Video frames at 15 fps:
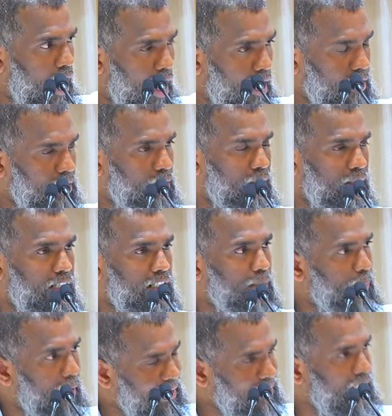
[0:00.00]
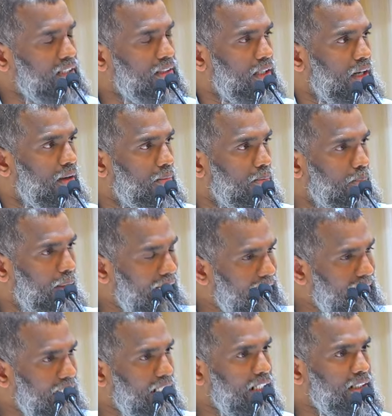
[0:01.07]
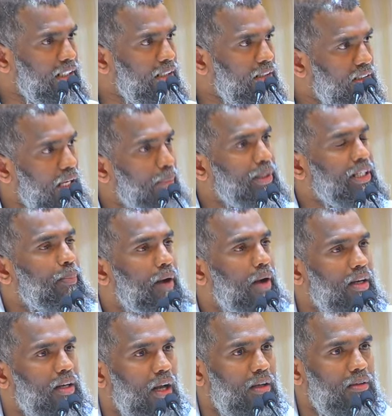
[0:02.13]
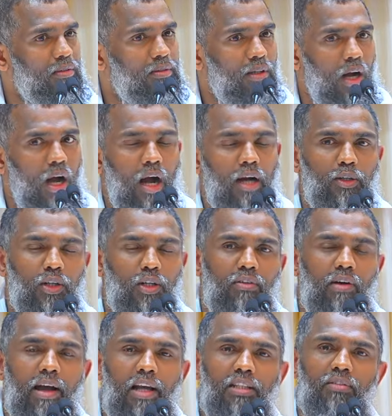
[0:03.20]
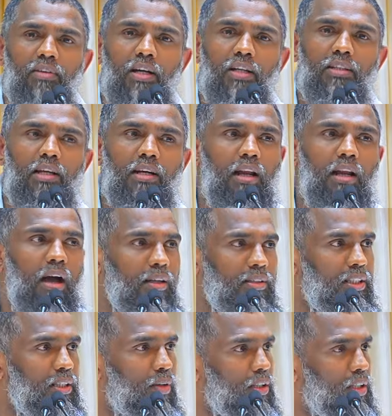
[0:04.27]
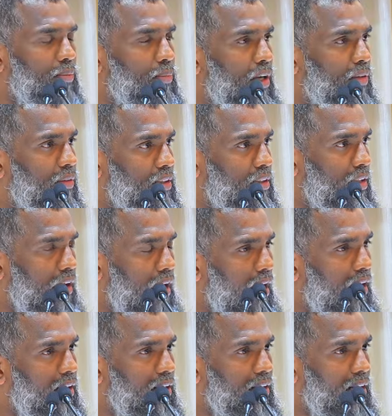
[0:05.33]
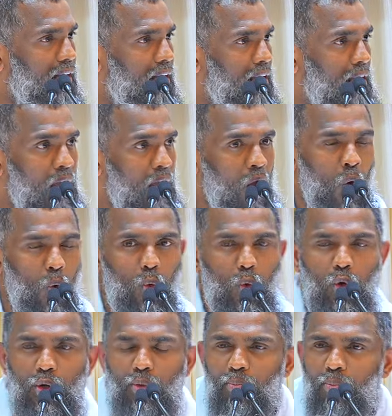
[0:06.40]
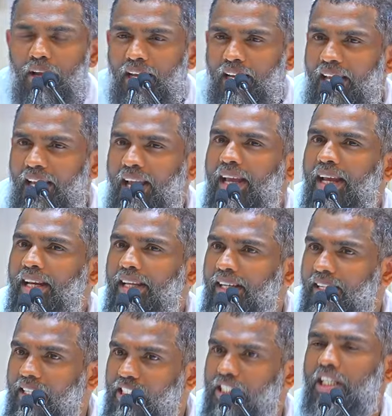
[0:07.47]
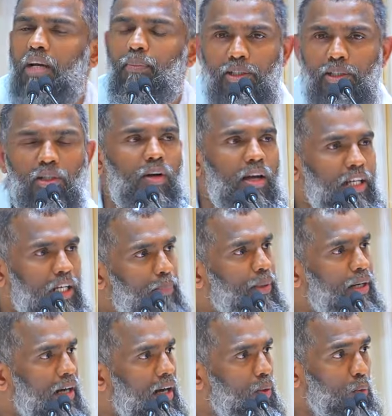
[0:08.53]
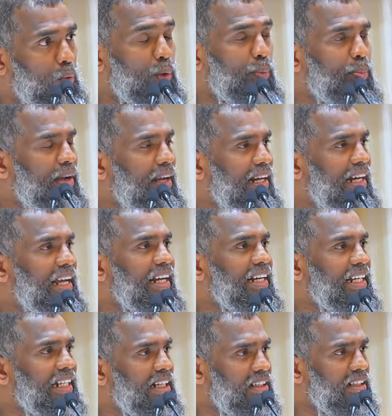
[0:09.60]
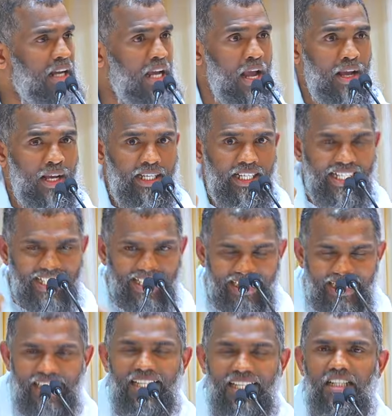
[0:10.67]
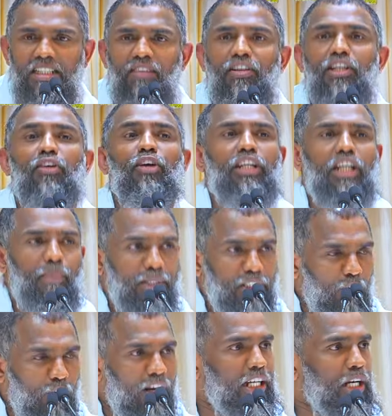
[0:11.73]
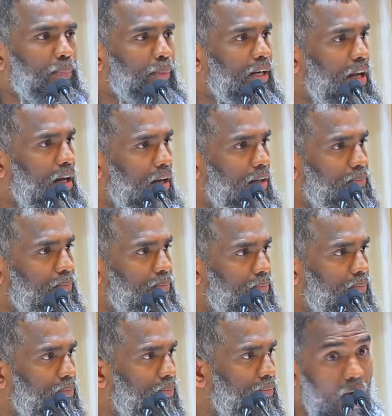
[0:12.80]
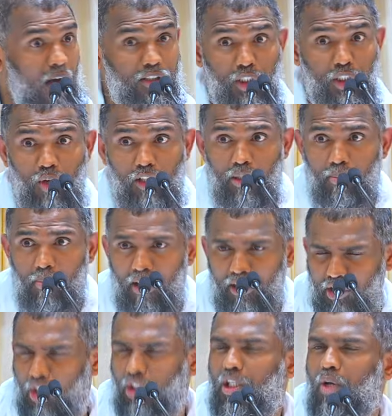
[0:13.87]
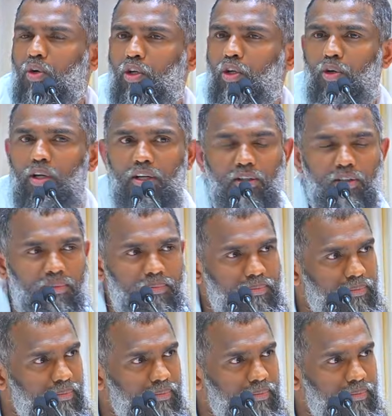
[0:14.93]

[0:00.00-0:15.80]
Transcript: ஆண்டவருக்கு பலி செலுத்துறான் பலி செலுத்தி சபிக்க பார்க்குறான் ஆண்டவருக்கு வாய்ந்து வரது எல்லாம் ஆசீர்வாதமான வார்த்தை காரணம் என்ன உண்மையிலேயே நீங்கள் ரட்சிக்கப்பட்டவர்களாக இருப்பீர்களானா உண்மையிலேயே நீங்கள் இச்சையிலிருந்து விடுவிக்கப்பட்டவர்களாக இருப்பீர்களானா ஆசீர்வாதம் மட்டும்தான் உங்களுக்குள்ள இருக்கும்